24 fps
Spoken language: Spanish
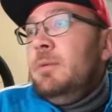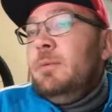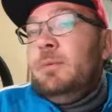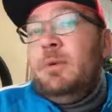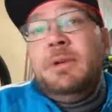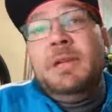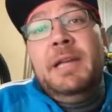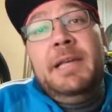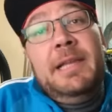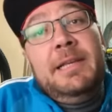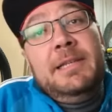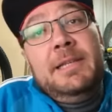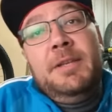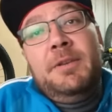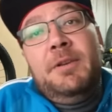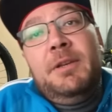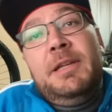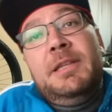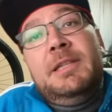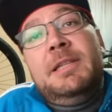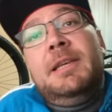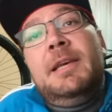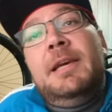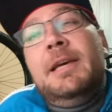Pues nada,
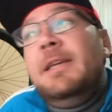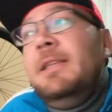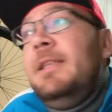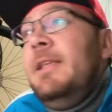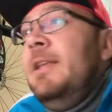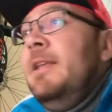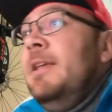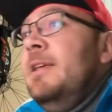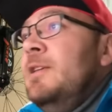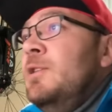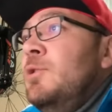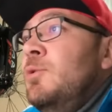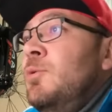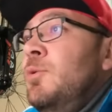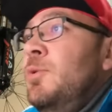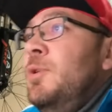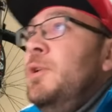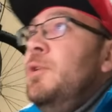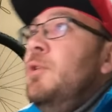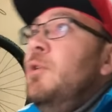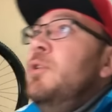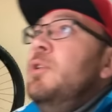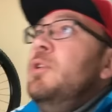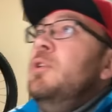señores, aquí tenéis un
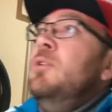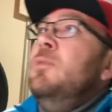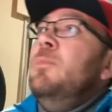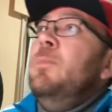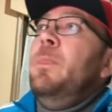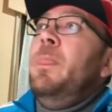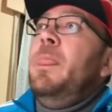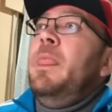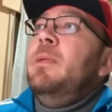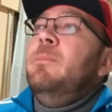unicornio.